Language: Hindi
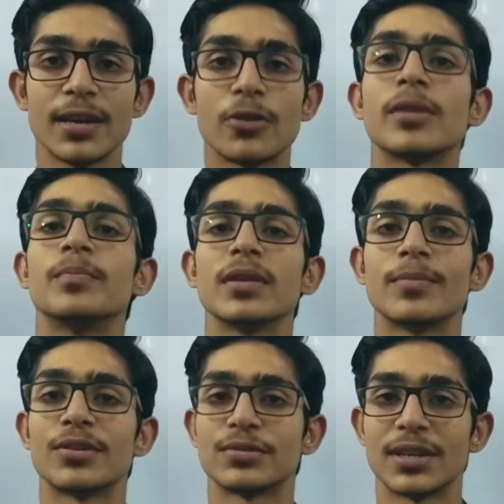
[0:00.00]
रहिए और हम
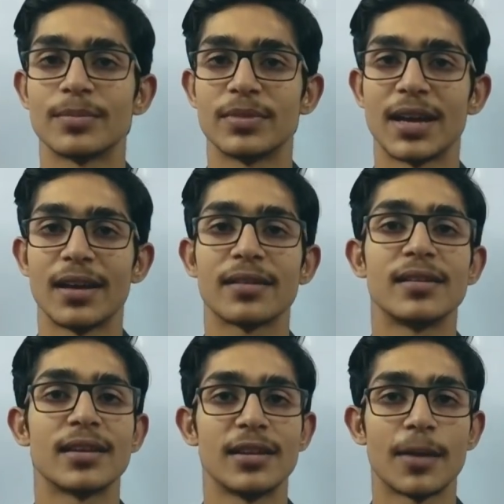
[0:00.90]
पे भरोसा बनाए
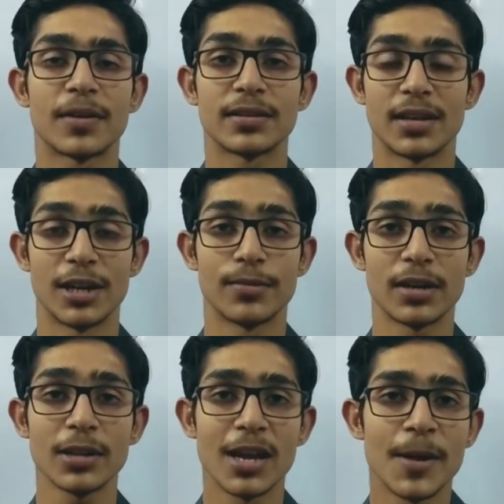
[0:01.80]
रखने के लिए आपका
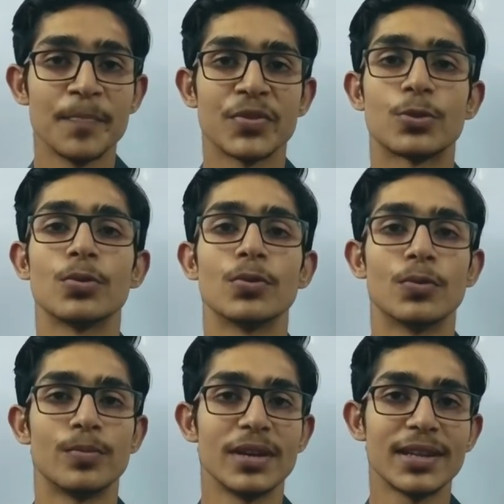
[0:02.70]
धन्यवाद तो
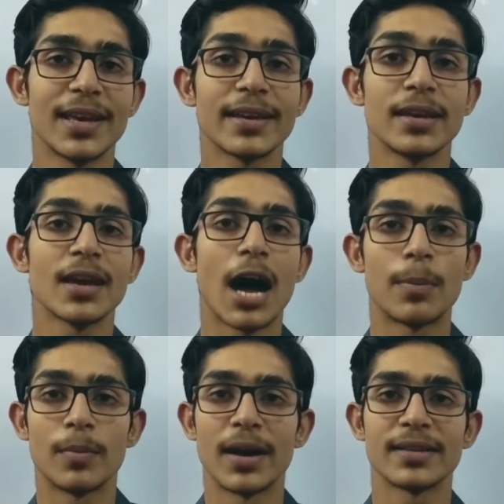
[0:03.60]
उम्मीद है कि
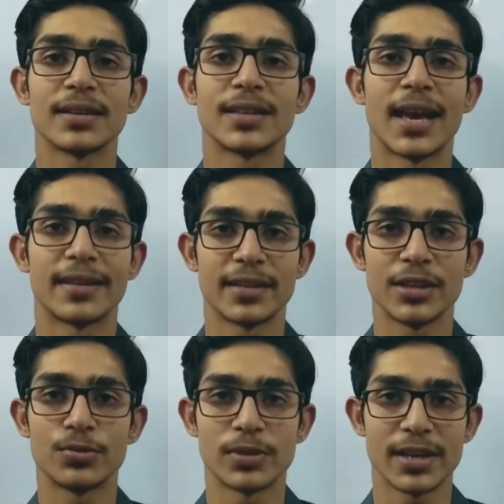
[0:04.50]
आप हमारे साथ
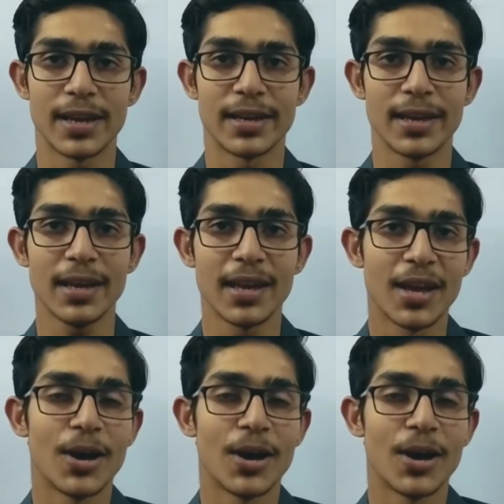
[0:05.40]
ऐसे ही जुड़े रहेंगे